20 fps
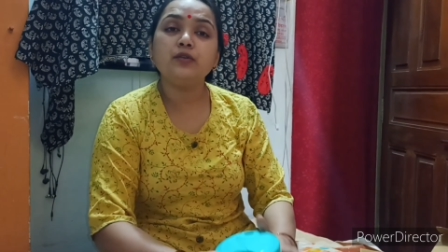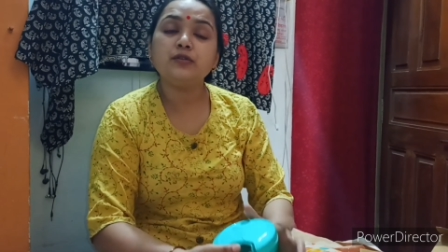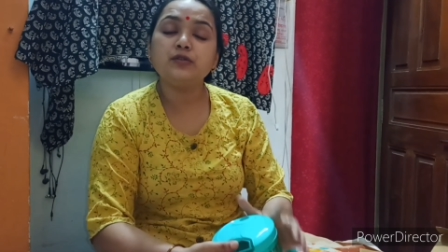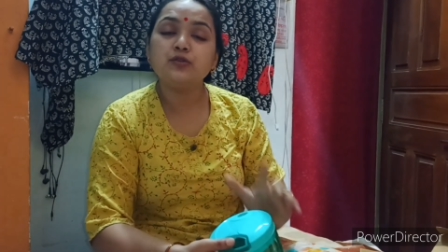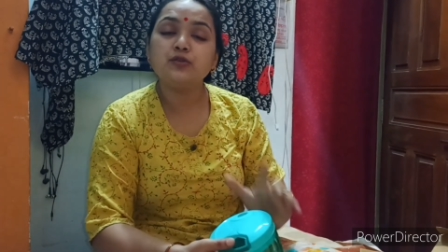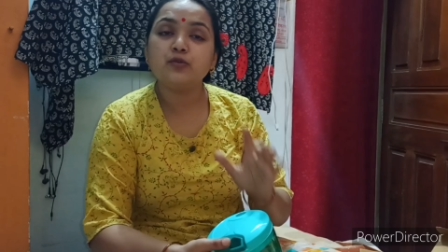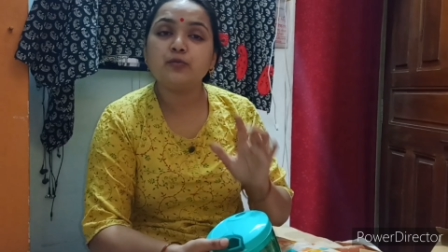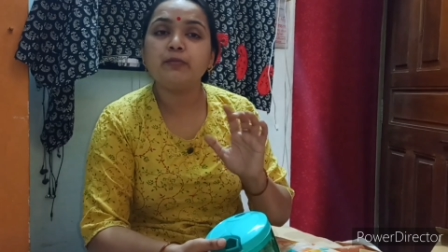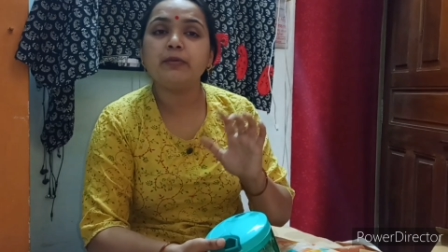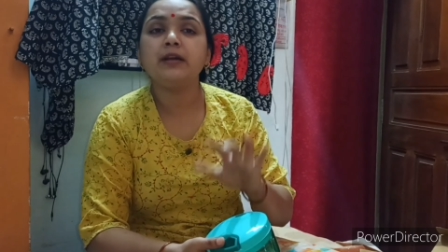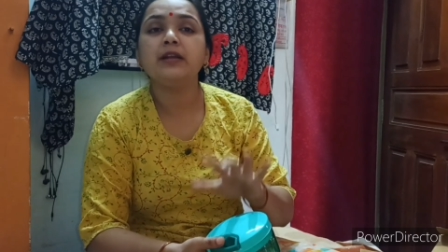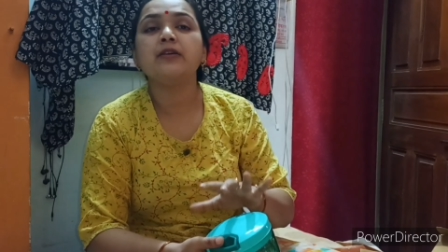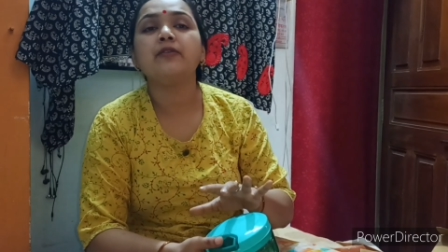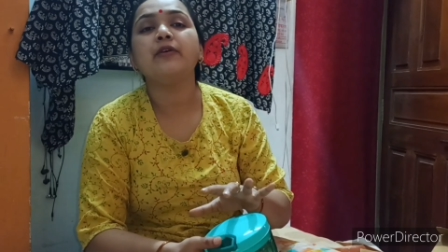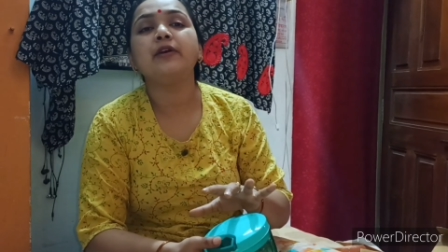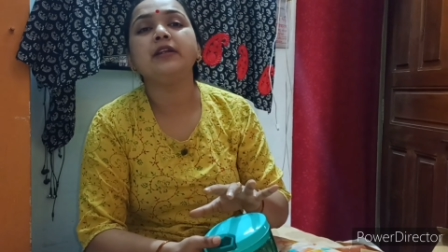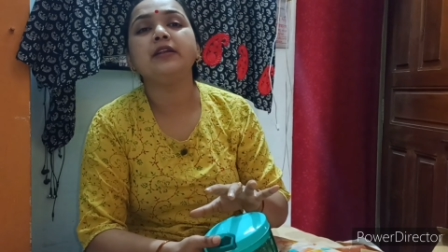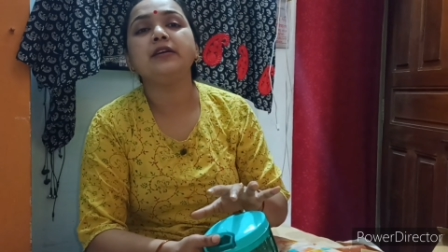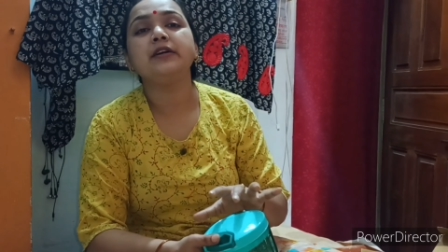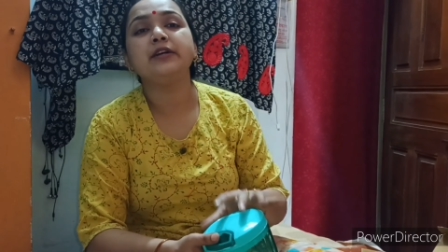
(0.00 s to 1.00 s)
उन सुपर
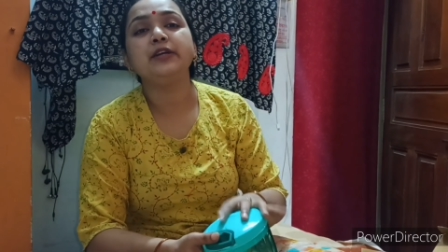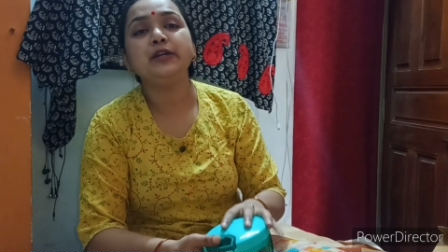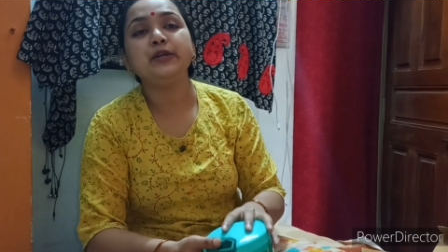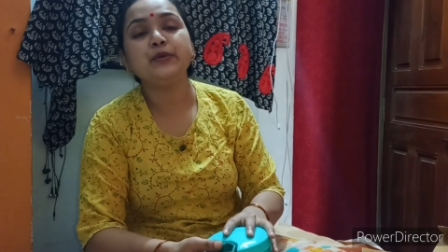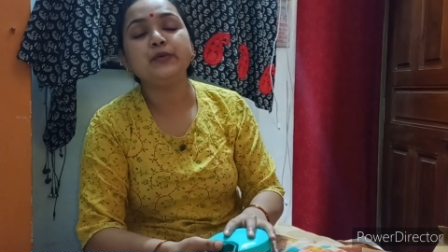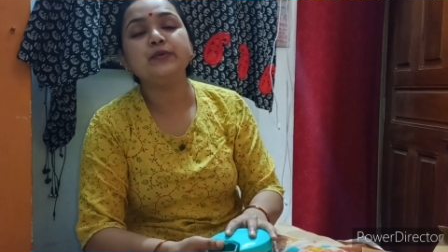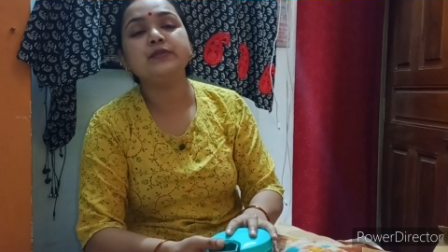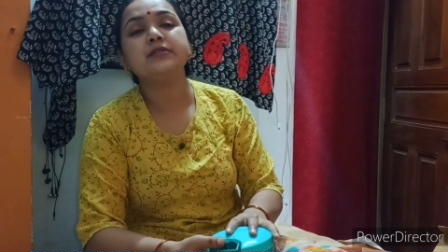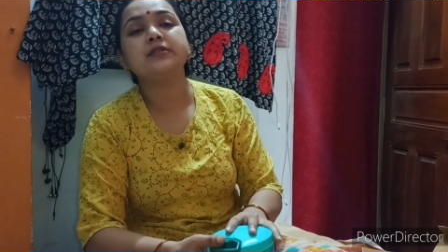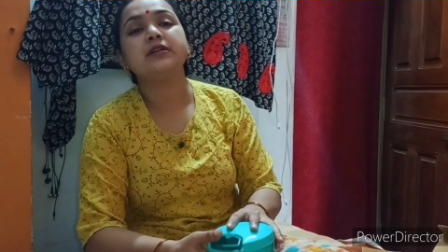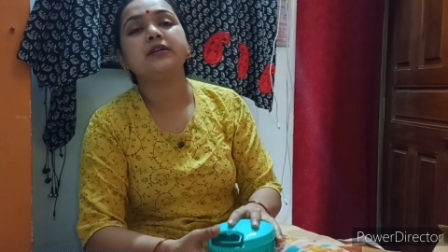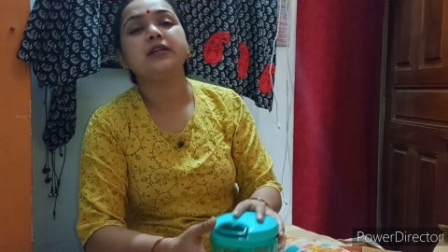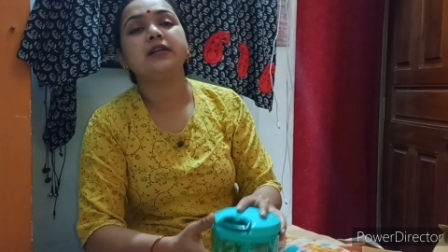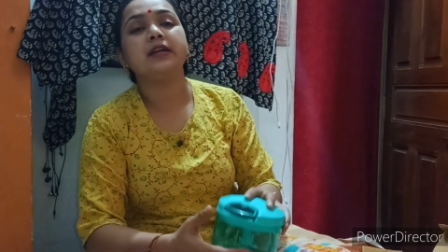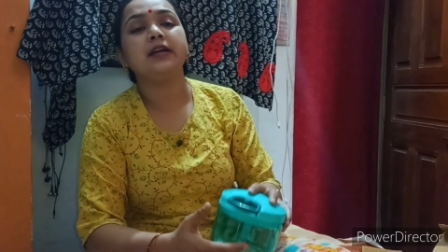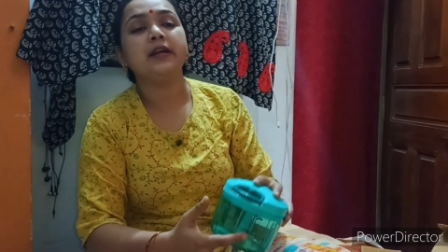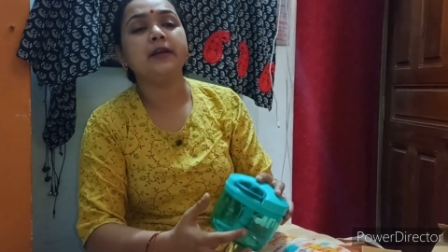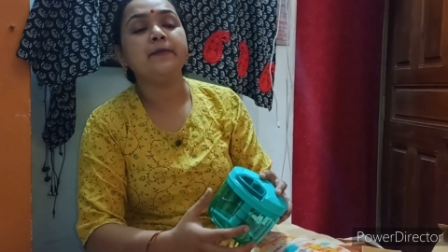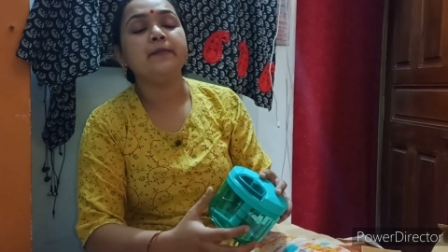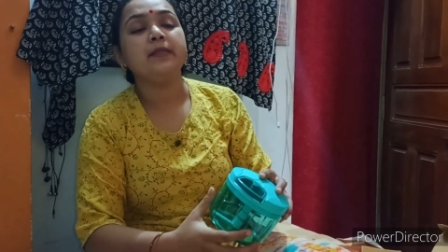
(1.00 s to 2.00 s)
कॉइन का यूज़
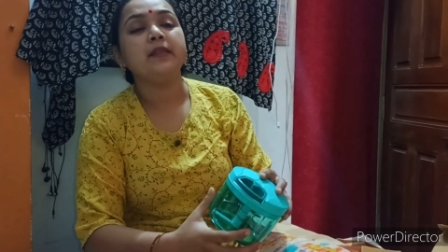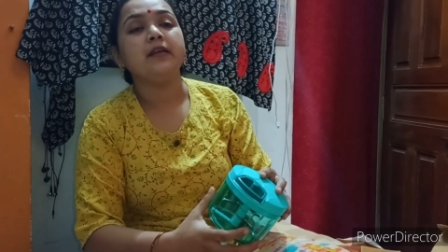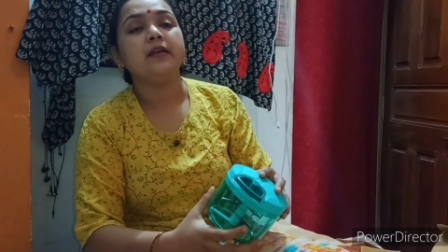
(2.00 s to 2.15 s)
करके